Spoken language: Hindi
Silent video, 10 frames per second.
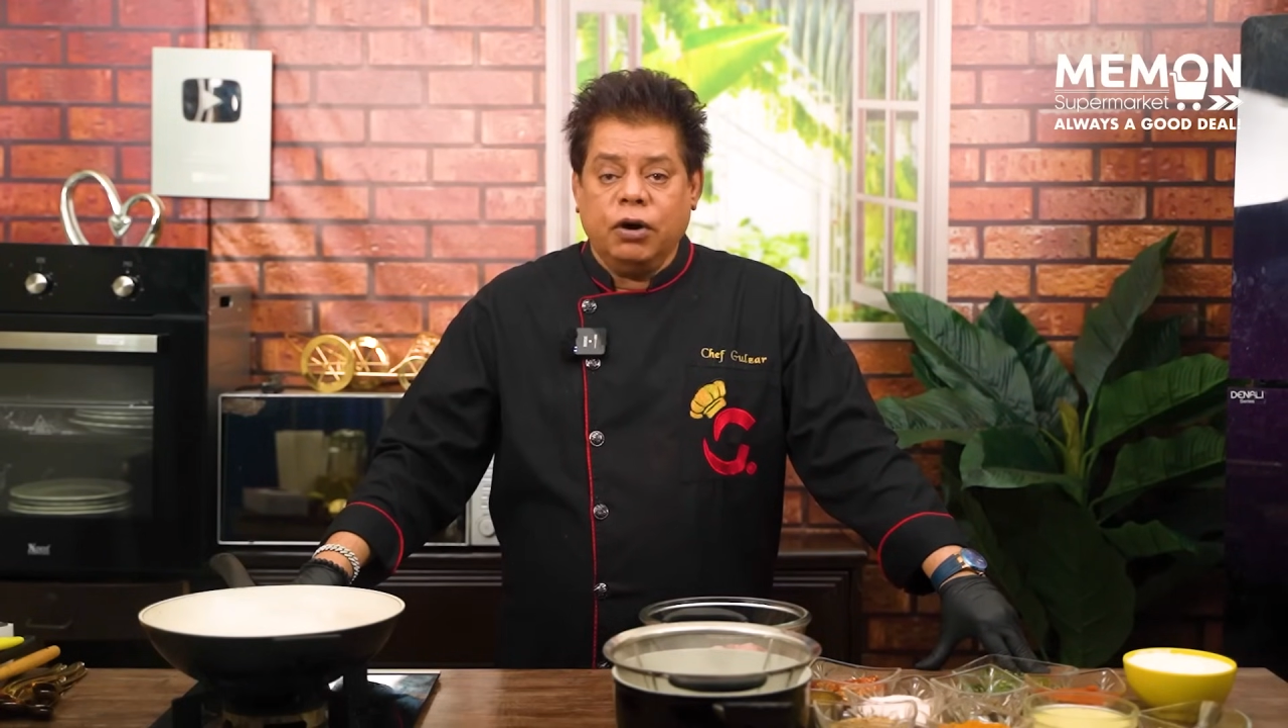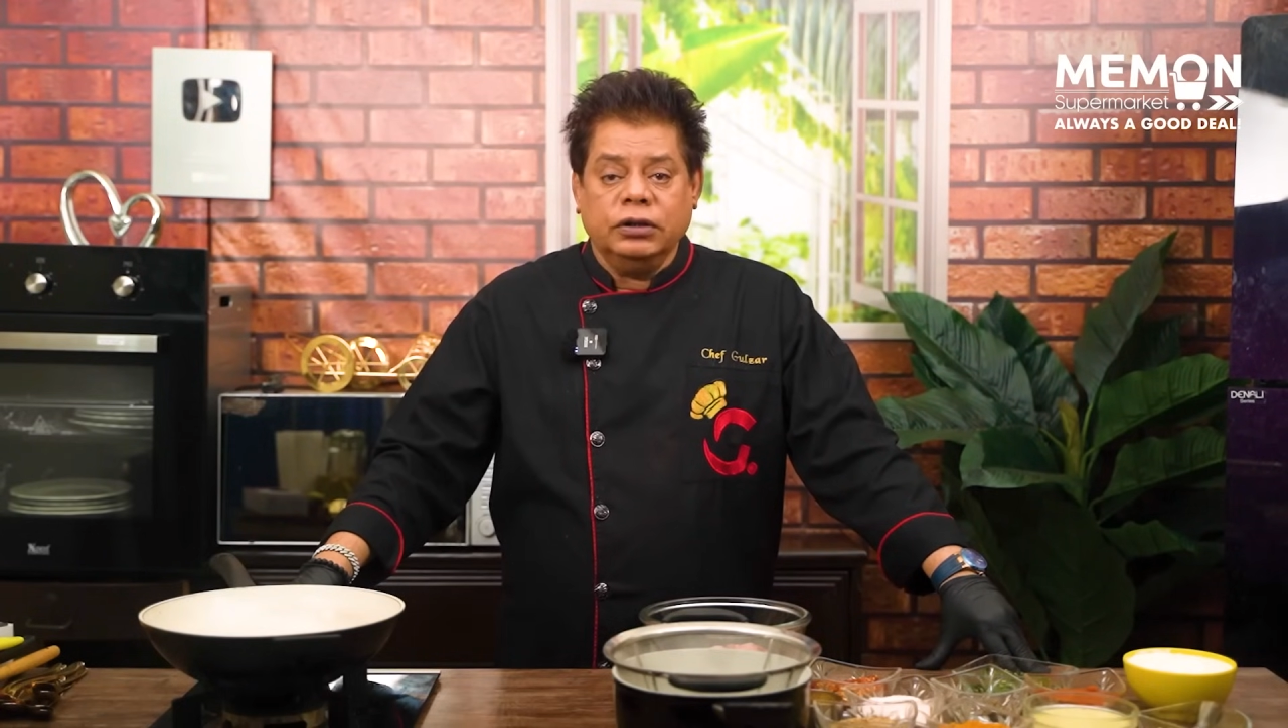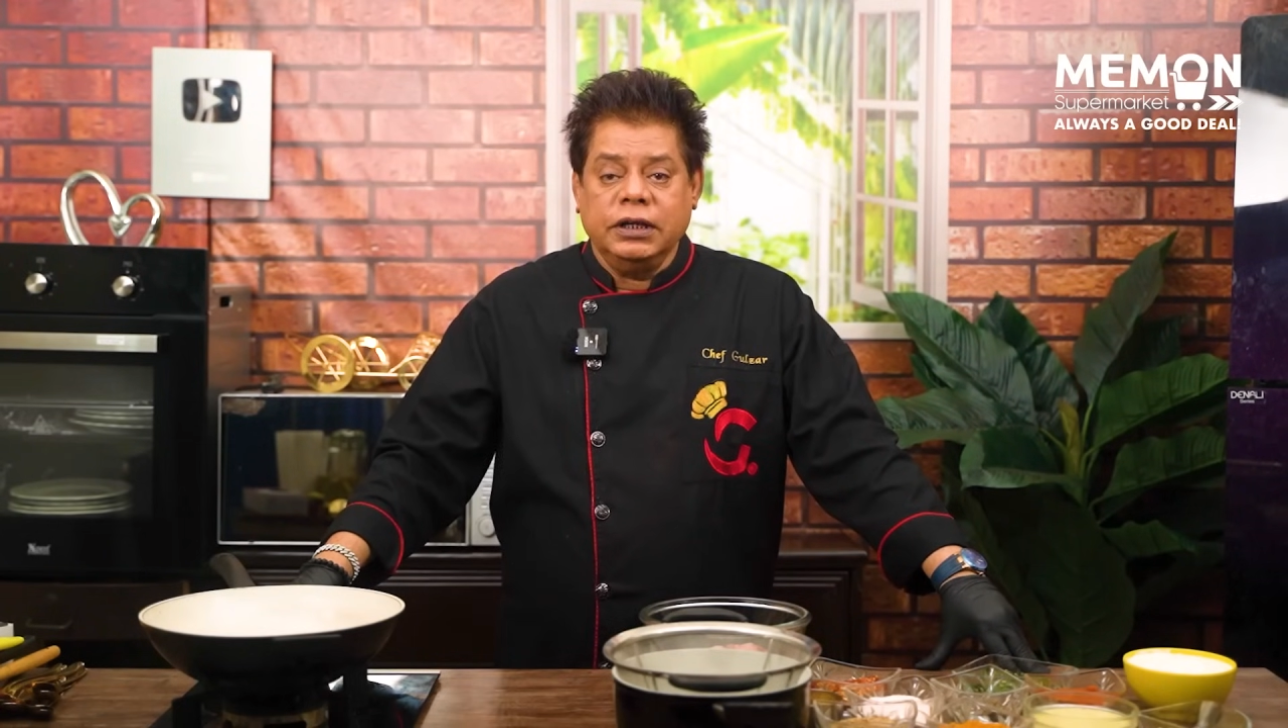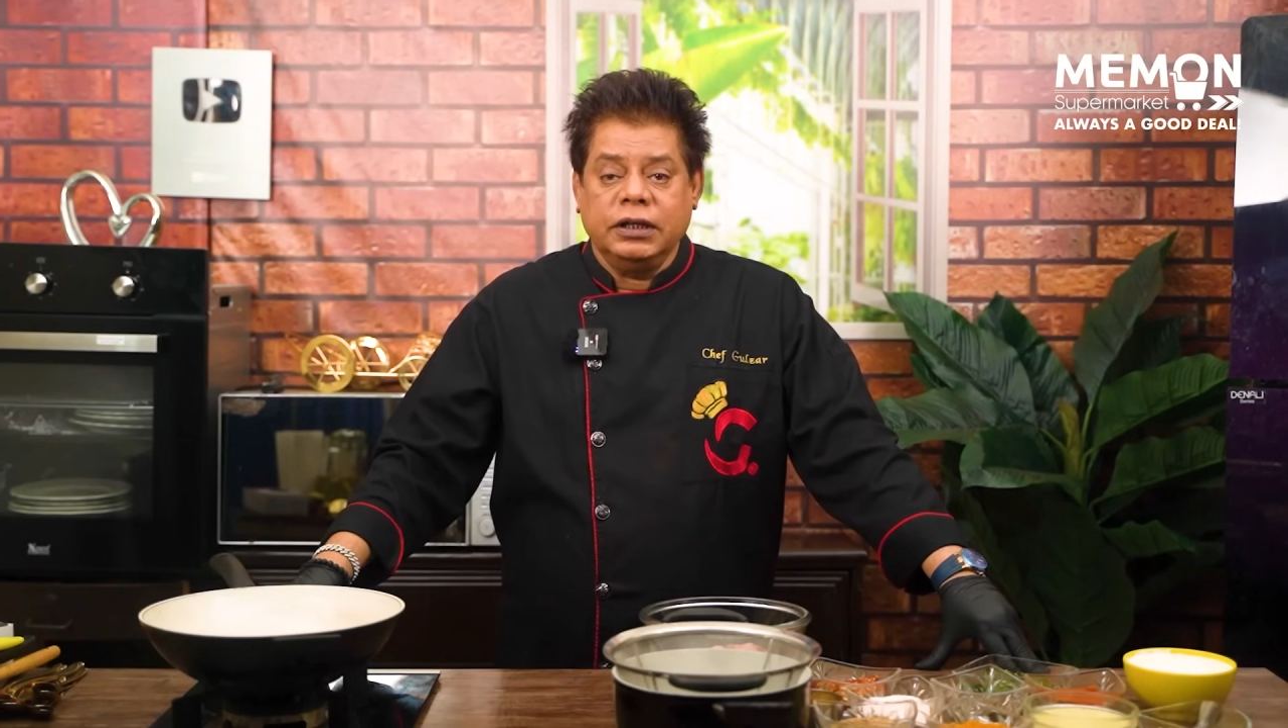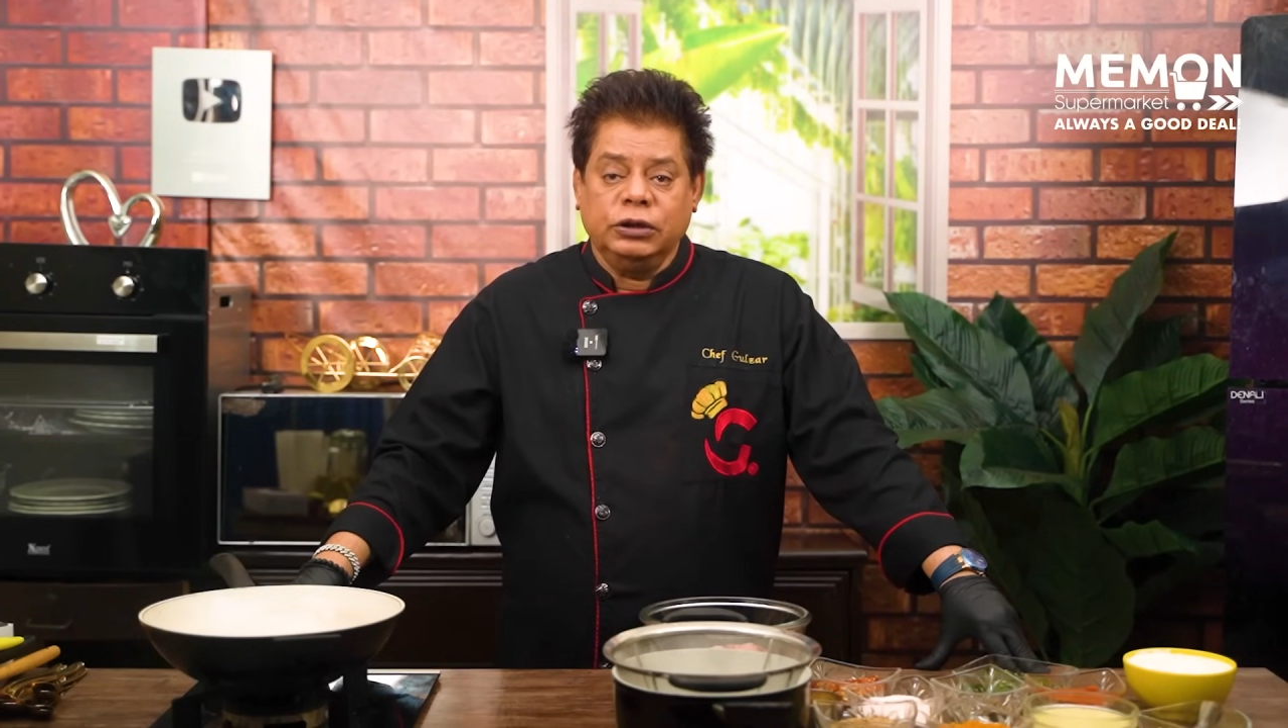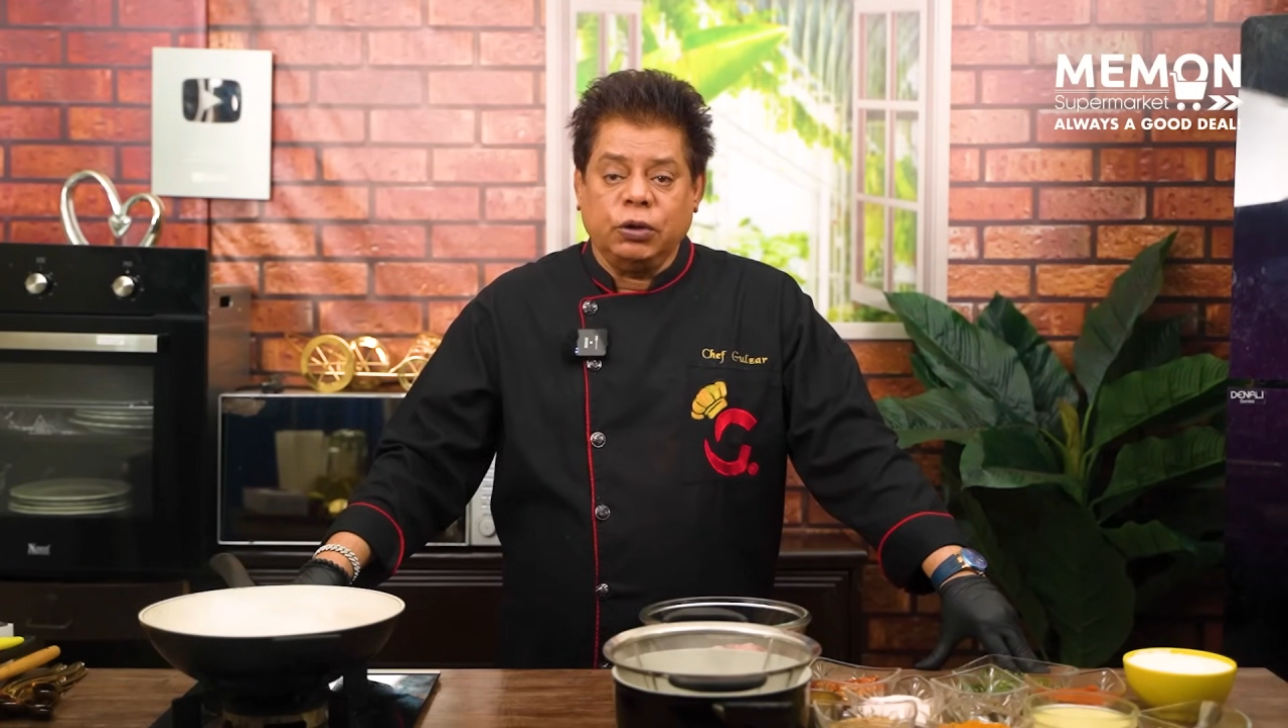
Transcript: बहुत ज़्यादा